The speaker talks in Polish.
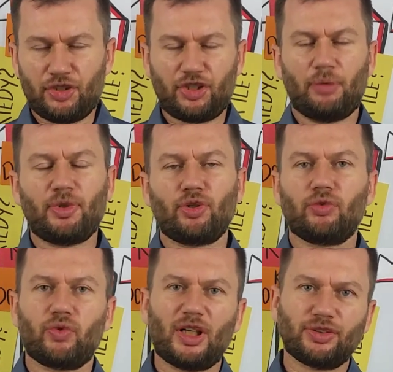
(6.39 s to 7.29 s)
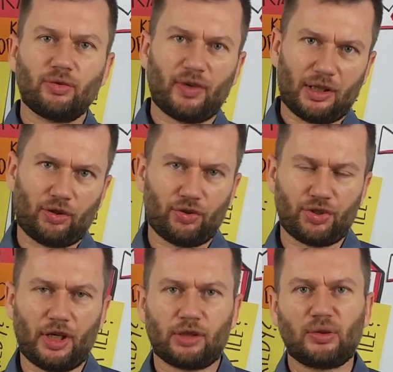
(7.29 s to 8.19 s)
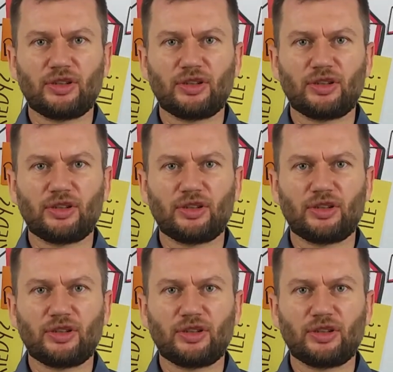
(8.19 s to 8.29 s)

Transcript: Dzisiaj będzie o 12 wartościach,